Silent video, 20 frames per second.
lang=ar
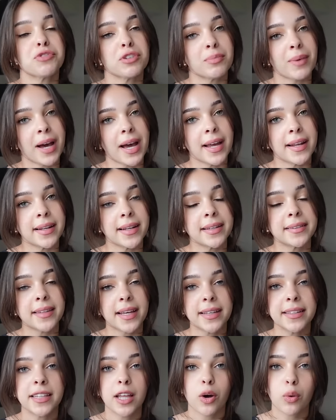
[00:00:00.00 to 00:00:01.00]
في محلات
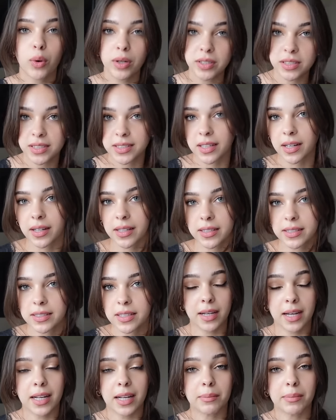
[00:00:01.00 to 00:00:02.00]
عندها وان سايز
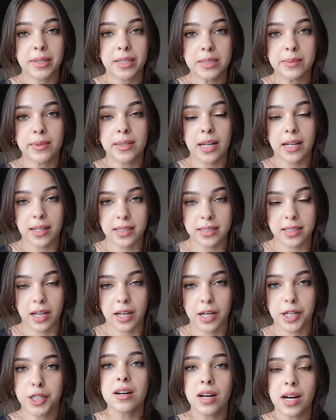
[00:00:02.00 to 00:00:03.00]
هلا بالنسبه
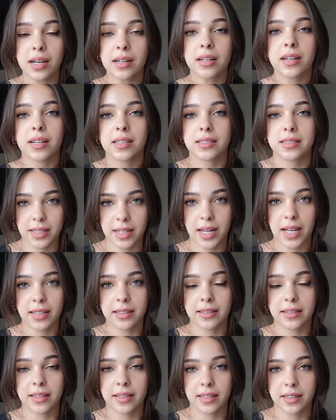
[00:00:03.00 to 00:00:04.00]
للاسعار ارخص
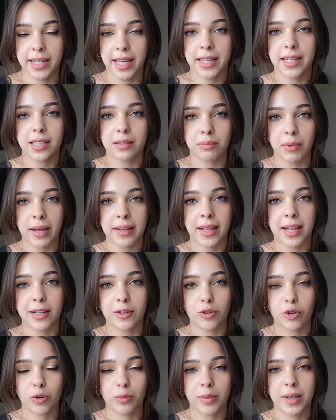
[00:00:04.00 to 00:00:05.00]
لاتي كانت معنا
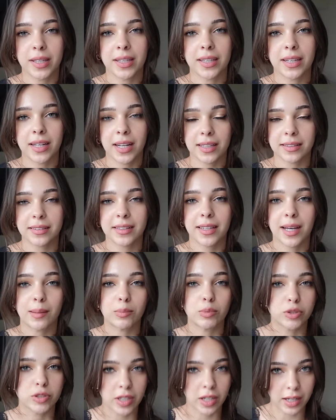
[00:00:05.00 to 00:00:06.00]
اليوم هي لاتي
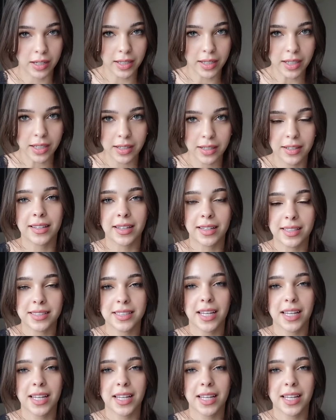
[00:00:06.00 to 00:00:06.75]
ابو صالح يلي